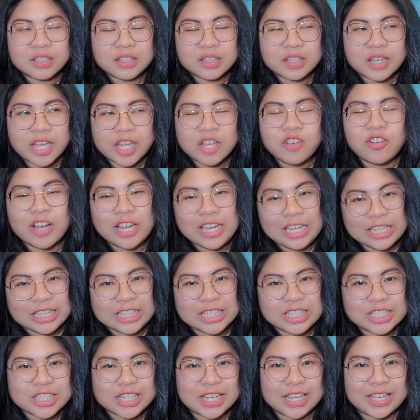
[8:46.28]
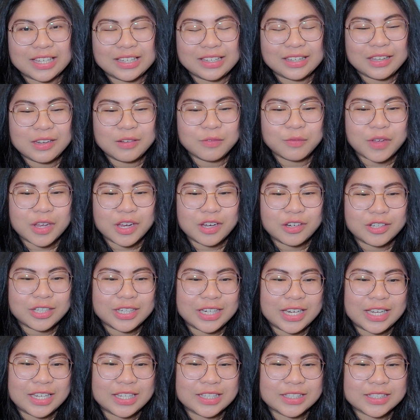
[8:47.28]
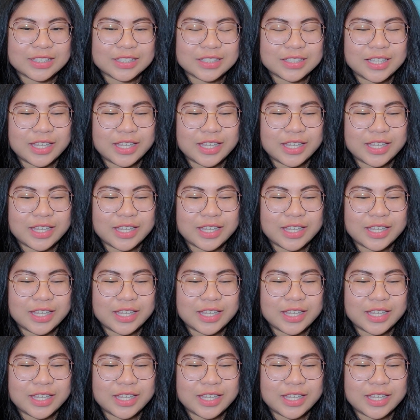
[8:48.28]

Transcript: High quality siya, in fairness.